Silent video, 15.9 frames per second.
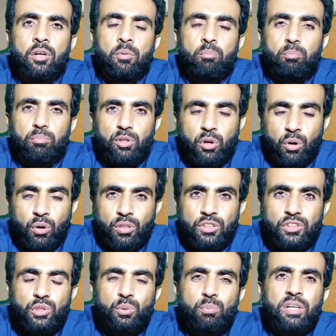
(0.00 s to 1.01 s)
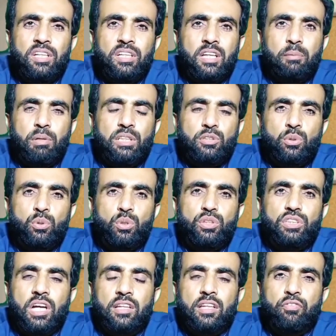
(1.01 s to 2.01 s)
कौन सी उम्र के बच्चों को
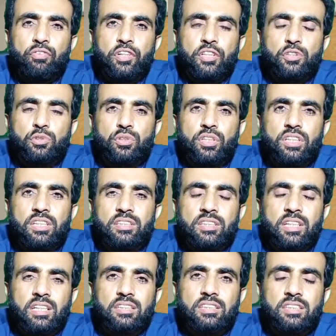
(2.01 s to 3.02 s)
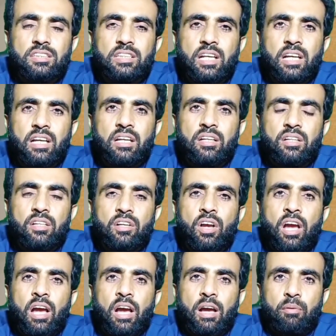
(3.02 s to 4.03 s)
ज़्यादा फिट्स होने के चांसेस हैं
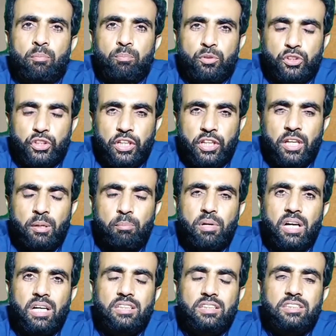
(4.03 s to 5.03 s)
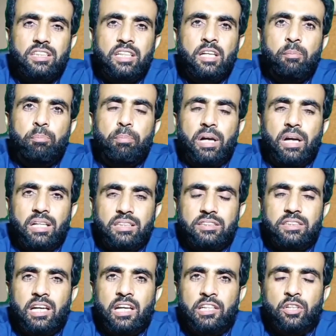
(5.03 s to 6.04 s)
छः माह से पाँच
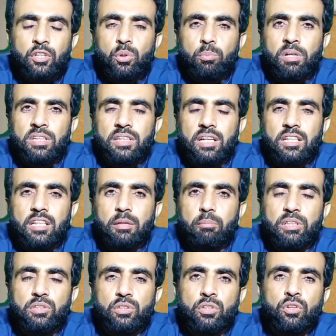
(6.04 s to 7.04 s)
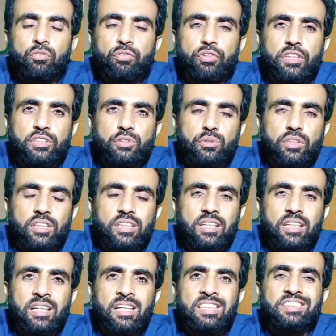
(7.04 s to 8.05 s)
साल की उम्र तक के बच्चों को फिट्स होने के
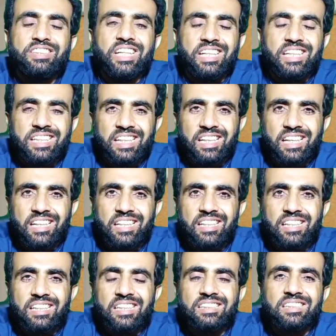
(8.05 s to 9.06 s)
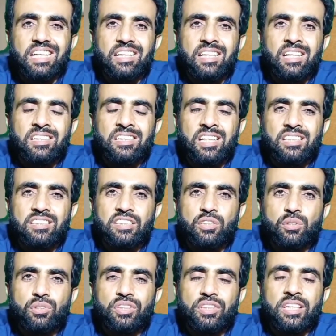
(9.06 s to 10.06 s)
झटके लगने के ज़्यादा चांसेस
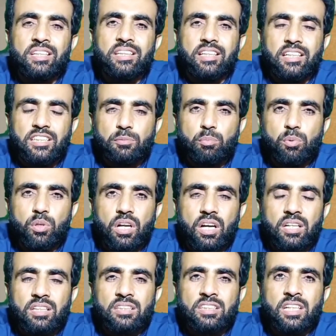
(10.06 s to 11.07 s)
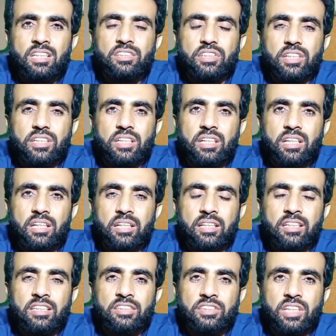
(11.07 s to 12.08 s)
होते हैं तेज़ बुखार के साथ झटके लगने
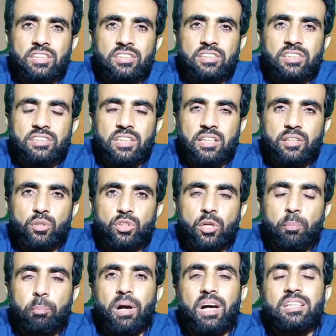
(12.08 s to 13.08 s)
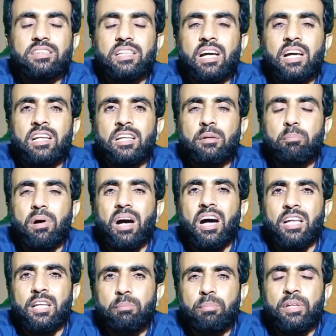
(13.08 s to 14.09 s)
के चांसेस ज़्यादा होते हैं पाँच साल के
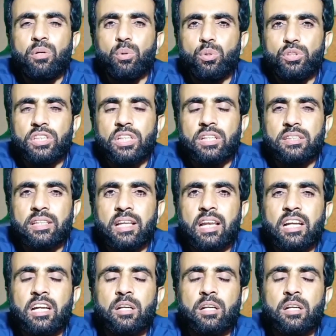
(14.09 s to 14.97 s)
बाद भी हो सकते हैं लेकिन